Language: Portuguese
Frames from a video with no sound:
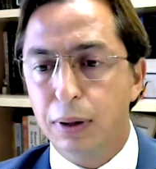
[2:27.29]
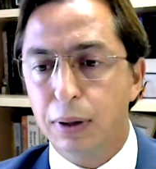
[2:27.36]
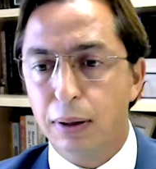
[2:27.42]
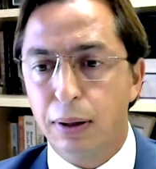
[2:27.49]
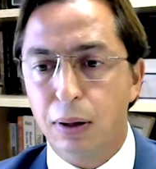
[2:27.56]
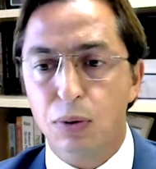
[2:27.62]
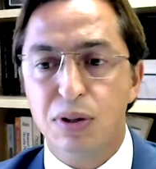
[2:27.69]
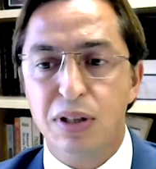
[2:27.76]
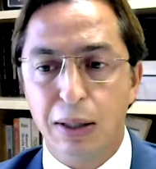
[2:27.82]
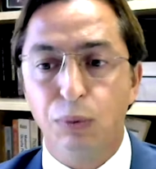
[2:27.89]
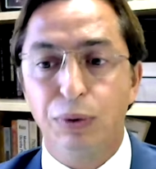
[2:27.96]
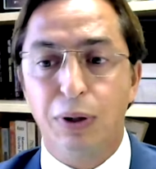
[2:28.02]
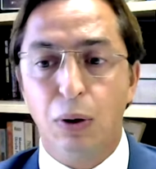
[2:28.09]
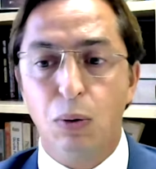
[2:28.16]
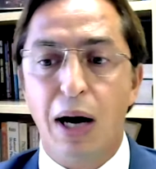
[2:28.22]
não
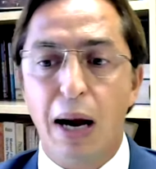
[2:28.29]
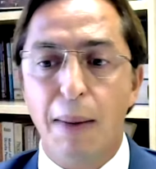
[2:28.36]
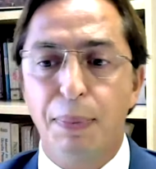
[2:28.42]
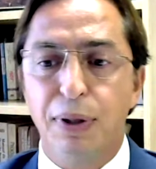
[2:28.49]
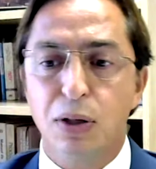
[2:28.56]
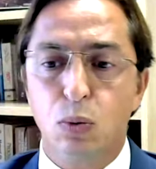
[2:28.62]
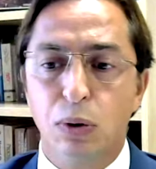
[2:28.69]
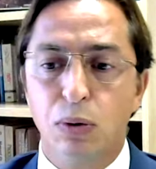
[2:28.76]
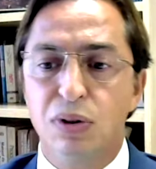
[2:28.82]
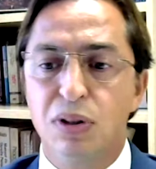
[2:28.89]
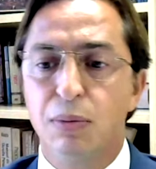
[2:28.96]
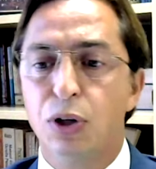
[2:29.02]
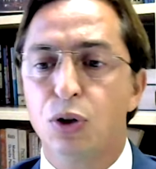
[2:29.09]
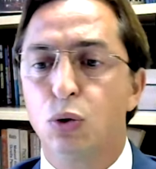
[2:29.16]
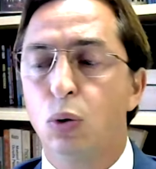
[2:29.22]
seriam tão rápidas quanto
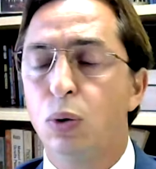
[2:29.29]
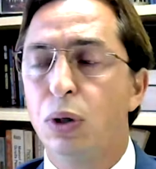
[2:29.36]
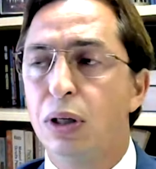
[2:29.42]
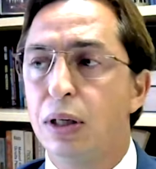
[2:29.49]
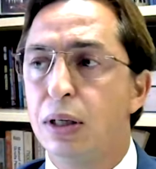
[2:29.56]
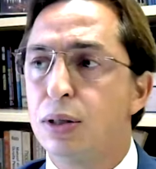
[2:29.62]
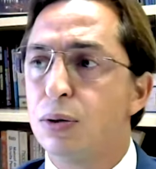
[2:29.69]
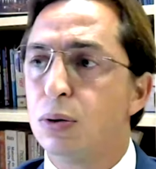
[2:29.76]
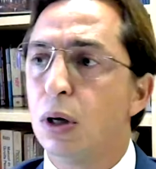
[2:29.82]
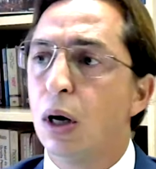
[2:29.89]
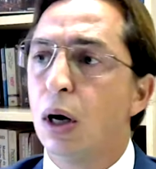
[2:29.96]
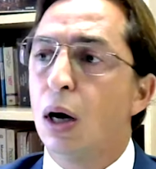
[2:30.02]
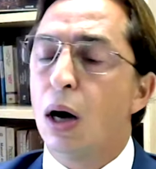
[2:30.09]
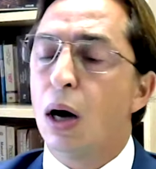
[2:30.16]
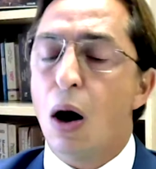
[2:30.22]
se imaginou no início,
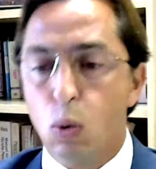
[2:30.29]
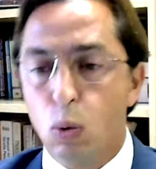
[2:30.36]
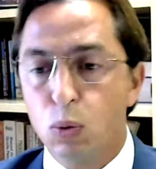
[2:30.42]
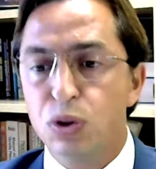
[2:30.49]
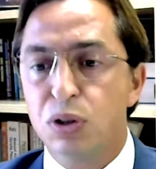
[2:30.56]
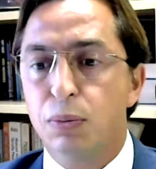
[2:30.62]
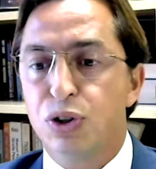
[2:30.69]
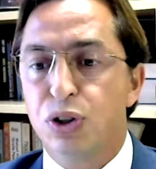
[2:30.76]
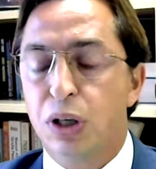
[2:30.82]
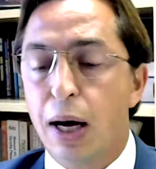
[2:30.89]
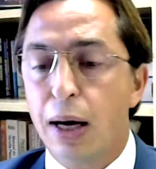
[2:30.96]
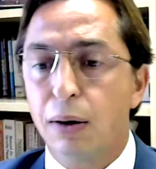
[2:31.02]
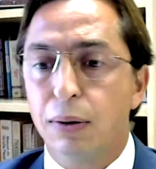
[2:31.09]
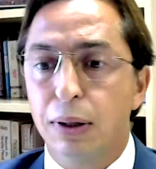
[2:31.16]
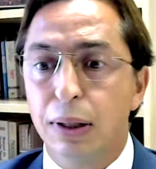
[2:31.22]
alguns
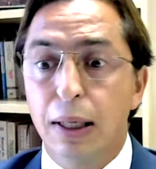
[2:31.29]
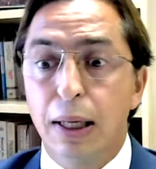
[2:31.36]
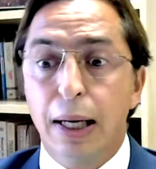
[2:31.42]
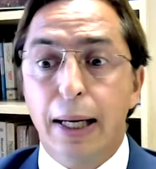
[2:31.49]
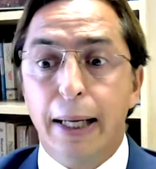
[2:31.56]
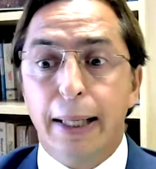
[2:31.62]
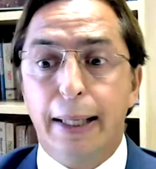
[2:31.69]
imaginaram, né?